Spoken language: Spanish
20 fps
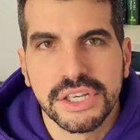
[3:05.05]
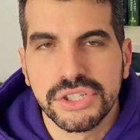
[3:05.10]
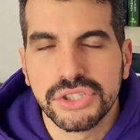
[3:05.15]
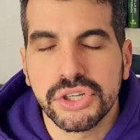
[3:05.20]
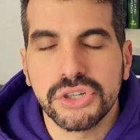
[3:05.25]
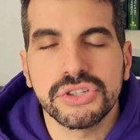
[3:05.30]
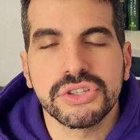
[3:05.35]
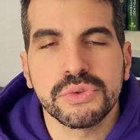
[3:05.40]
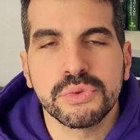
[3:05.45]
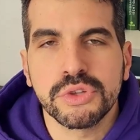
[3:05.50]

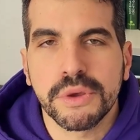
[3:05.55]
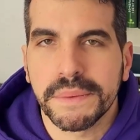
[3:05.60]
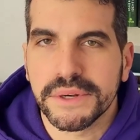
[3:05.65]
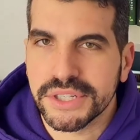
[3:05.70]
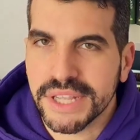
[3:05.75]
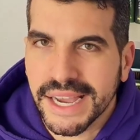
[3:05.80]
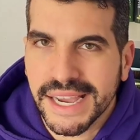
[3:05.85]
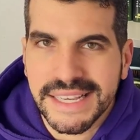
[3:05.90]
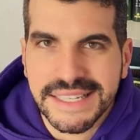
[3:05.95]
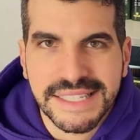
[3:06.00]
son unos
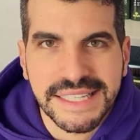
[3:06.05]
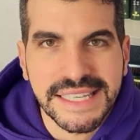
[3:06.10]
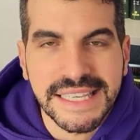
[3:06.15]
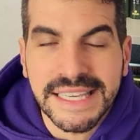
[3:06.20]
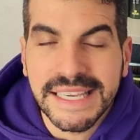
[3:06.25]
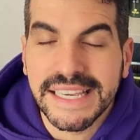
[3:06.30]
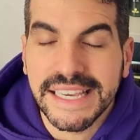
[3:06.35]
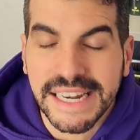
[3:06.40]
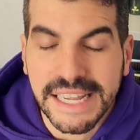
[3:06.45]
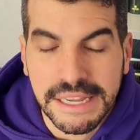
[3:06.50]
personajes
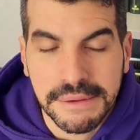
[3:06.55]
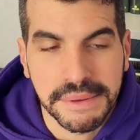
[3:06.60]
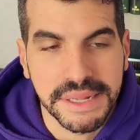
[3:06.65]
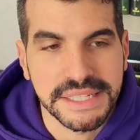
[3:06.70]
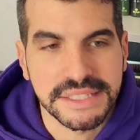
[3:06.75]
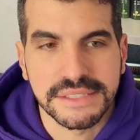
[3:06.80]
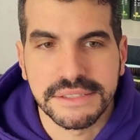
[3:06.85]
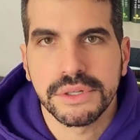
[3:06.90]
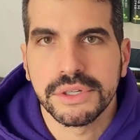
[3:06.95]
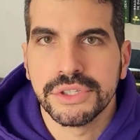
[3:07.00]

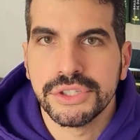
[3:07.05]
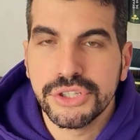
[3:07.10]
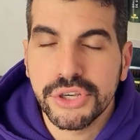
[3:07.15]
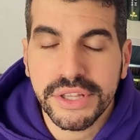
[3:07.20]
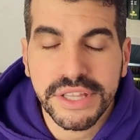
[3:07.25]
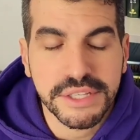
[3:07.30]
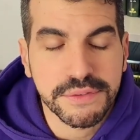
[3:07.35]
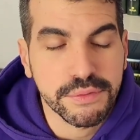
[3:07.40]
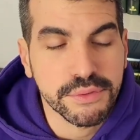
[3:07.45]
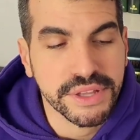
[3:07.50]
increíbles. Yo he
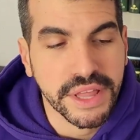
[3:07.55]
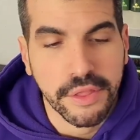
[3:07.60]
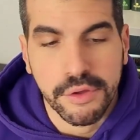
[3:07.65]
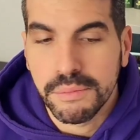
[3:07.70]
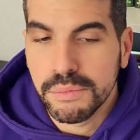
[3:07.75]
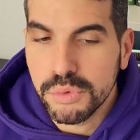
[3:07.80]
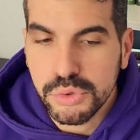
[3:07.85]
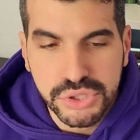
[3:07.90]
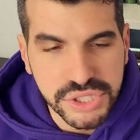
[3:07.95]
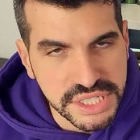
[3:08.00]
disfrutado
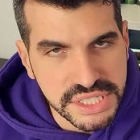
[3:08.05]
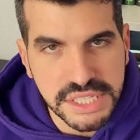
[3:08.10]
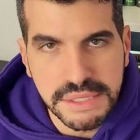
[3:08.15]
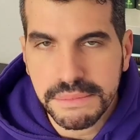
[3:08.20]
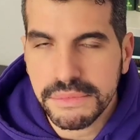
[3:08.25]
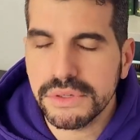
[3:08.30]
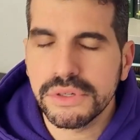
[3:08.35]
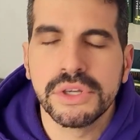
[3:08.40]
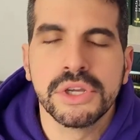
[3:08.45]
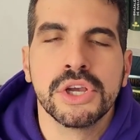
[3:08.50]

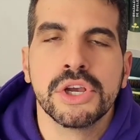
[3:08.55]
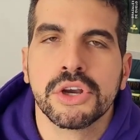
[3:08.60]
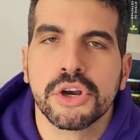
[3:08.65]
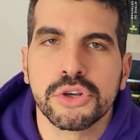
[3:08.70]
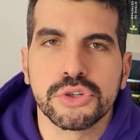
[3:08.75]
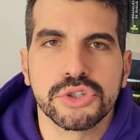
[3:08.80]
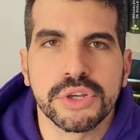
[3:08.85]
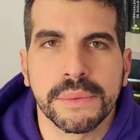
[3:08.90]
muchísimo con sus